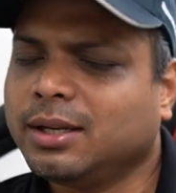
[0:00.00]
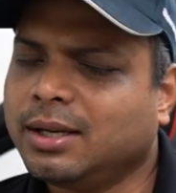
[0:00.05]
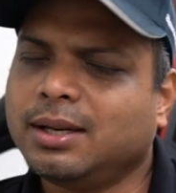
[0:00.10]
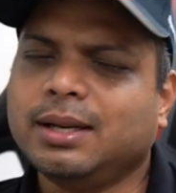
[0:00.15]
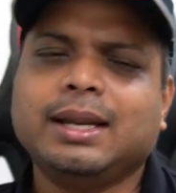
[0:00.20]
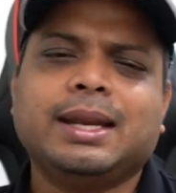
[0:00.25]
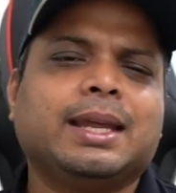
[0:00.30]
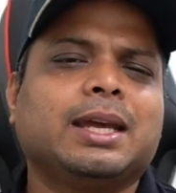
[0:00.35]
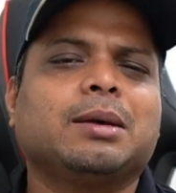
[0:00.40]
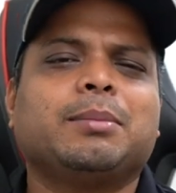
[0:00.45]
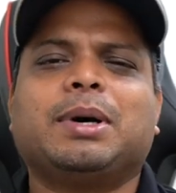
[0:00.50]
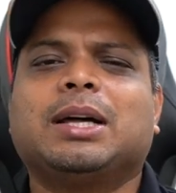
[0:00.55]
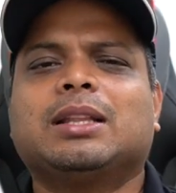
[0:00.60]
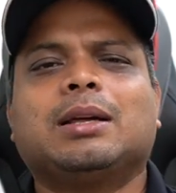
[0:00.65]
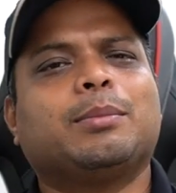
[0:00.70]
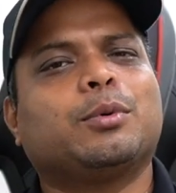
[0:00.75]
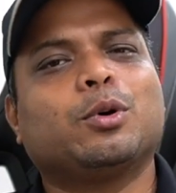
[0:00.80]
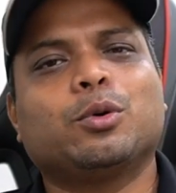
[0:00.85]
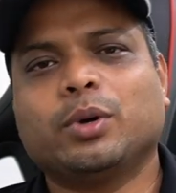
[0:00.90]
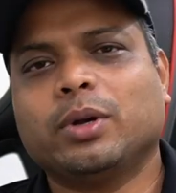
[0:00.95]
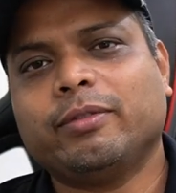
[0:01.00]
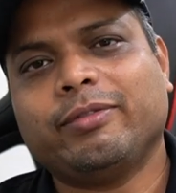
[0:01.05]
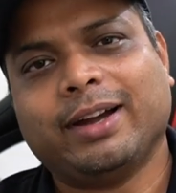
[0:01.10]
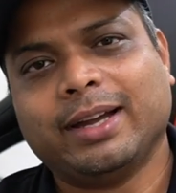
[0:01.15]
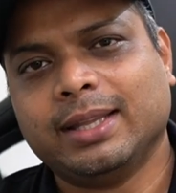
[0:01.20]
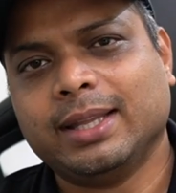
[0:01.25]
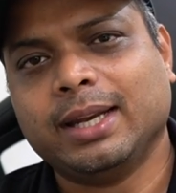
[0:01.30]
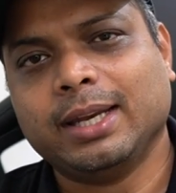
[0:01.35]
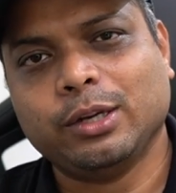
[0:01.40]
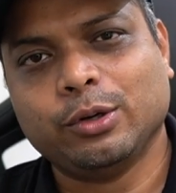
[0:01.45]
लेने के बाद आपको कोई
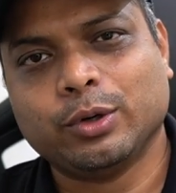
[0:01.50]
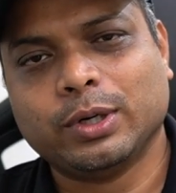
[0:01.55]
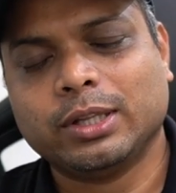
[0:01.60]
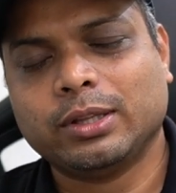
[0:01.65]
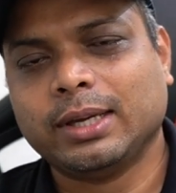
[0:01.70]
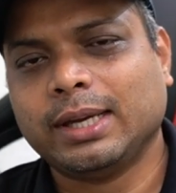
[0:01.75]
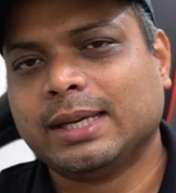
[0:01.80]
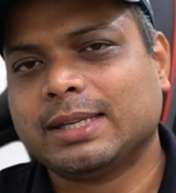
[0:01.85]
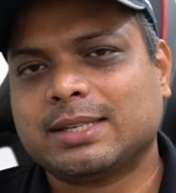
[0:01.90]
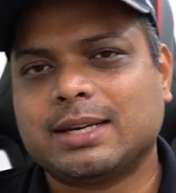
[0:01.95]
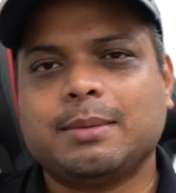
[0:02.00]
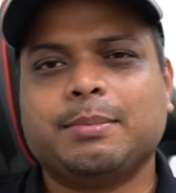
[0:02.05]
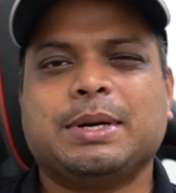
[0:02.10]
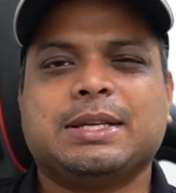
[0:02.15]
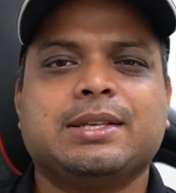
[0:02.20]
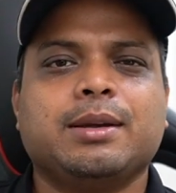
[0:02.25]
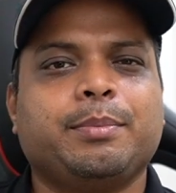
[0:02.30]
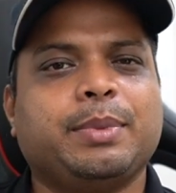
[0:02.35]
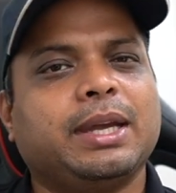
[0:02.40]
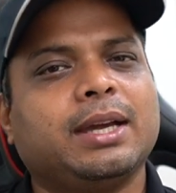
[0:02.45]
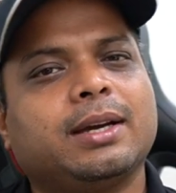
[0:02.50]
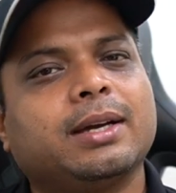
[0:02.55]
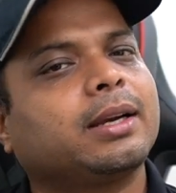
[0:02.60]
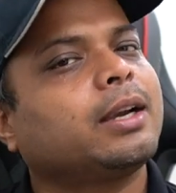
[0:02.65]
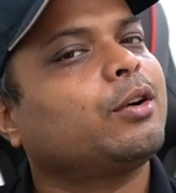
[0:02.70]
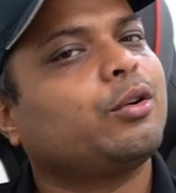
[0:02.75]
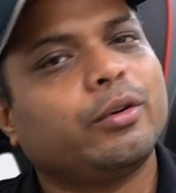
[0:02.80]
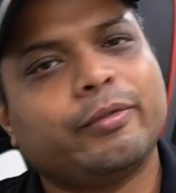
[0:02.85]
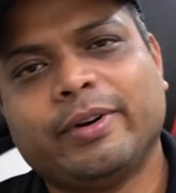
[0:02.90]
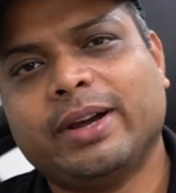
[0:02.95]
फ़ायदा नहीं होगा तो एक्स्ट्रा पैसा पे
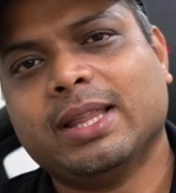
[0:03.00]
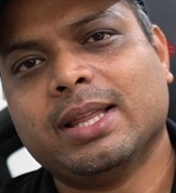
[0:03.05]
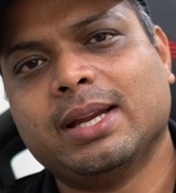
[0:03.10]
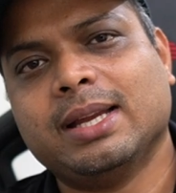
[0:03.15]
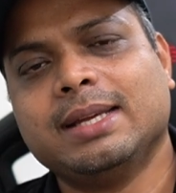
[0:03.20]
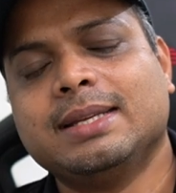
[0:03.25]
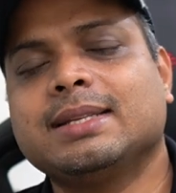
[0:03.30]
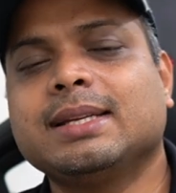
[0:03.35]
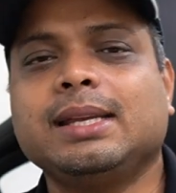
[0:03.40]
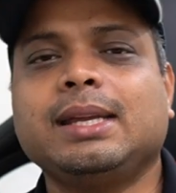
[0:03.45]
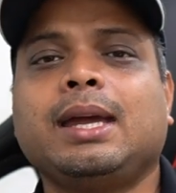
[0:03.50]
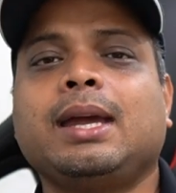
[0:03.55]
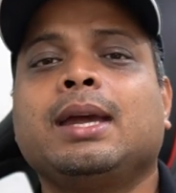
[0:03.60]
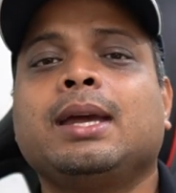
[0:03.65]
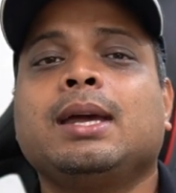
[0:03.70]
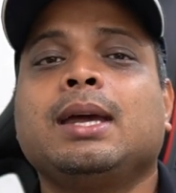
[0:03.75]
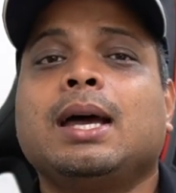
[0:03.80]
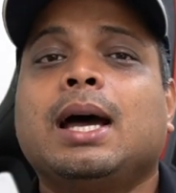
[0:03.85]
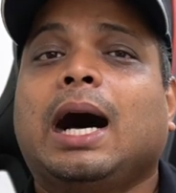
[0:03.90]
करके कोई फ़ायदा नहीं इसीलिए